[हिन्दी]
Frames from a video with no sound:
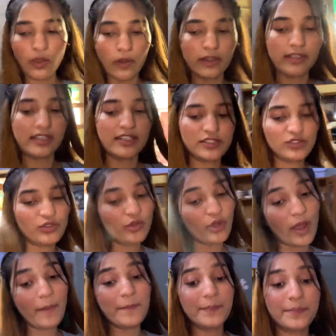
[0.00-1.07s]
और इसको
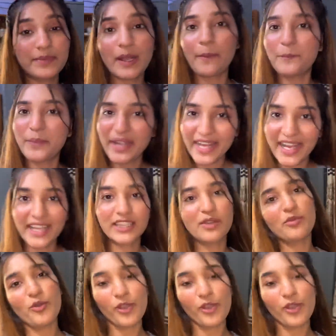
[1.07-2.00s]
अब कपड़े ख़त्म हो